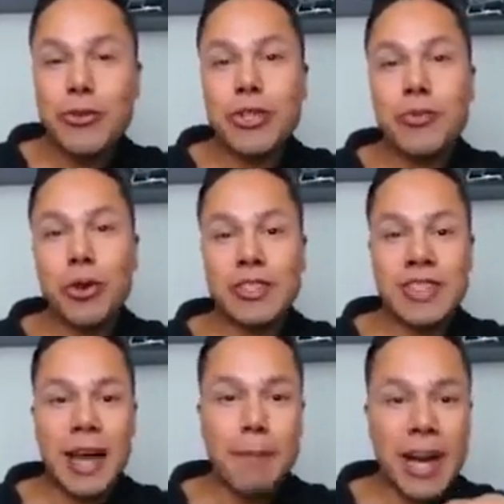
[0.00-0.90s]
eu vou te
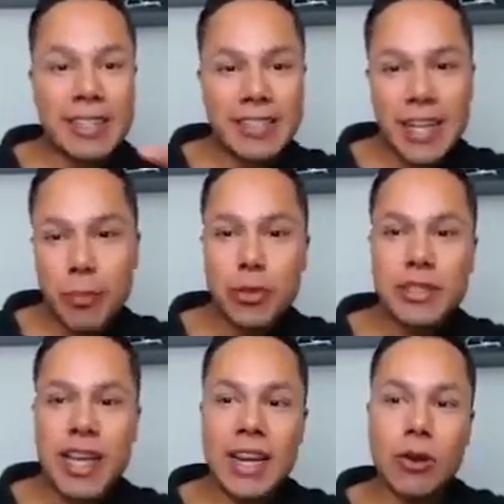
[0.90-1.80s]
mostrar mais tela
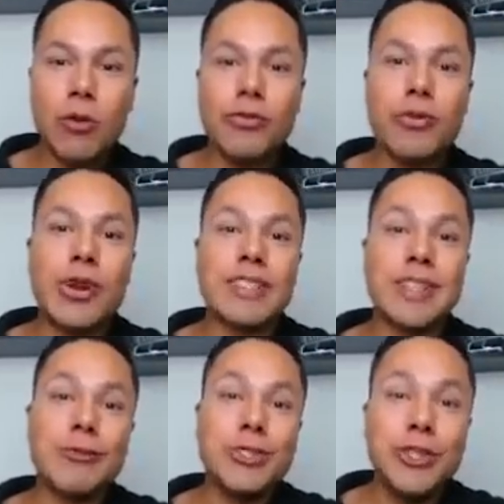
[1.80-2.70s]
por tela a
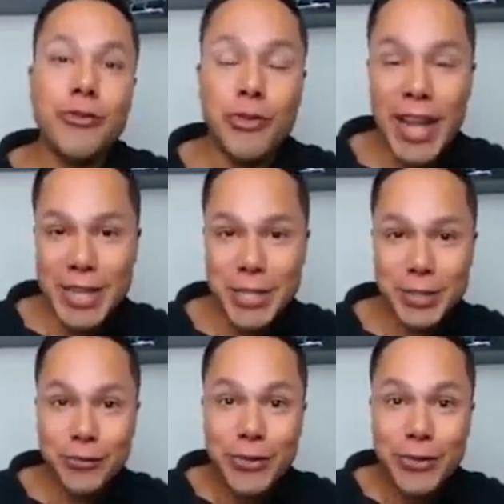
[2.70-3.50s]
configuração de fretes.